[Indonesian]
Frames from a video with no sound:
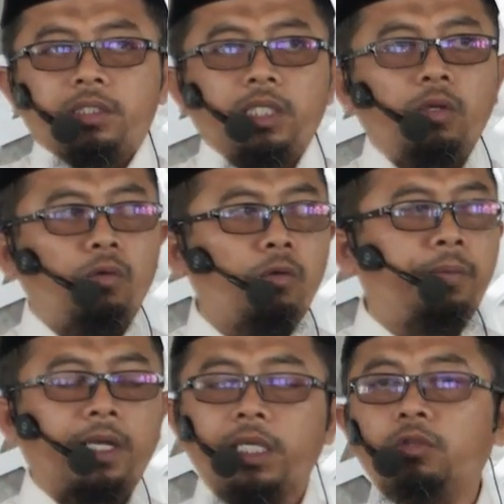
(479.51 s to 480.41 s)
seluruh
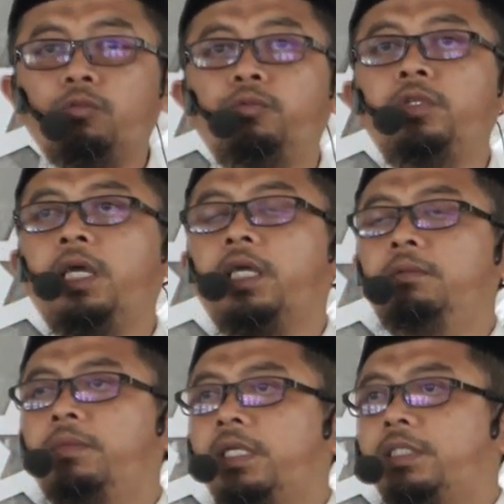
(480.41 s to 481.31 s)
bagian tubuhnya akan
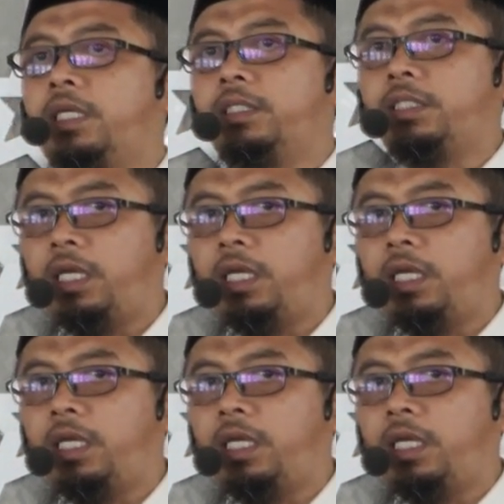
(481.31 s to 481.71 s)
merasakan